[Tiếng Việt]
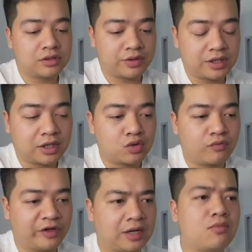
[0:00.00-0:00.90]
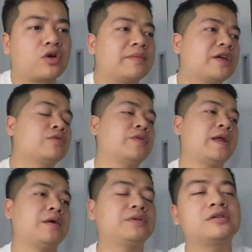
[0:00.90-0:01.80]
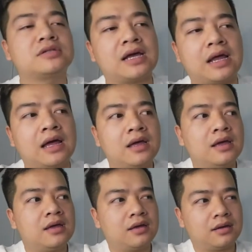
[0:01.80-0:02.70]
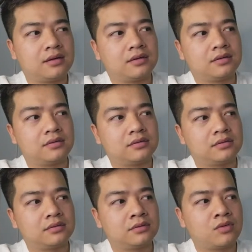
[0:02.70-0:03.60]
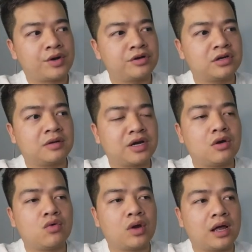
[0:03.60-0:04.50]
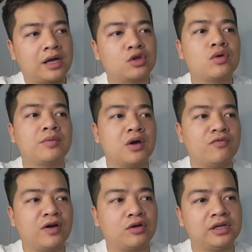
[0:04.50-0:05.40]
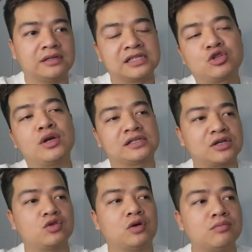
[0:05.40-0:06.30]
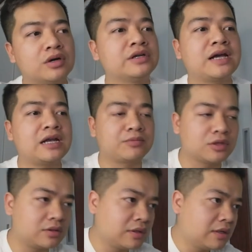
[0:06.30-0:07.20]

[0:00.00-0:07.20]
Sau khi kết thúc vào tháng 1 năm 2025 thì thực ra là Hoàng Đức là bắt đầu là kết thúc hợp đồng và có thể di chuyển sang đội bóng mới ngay lập tức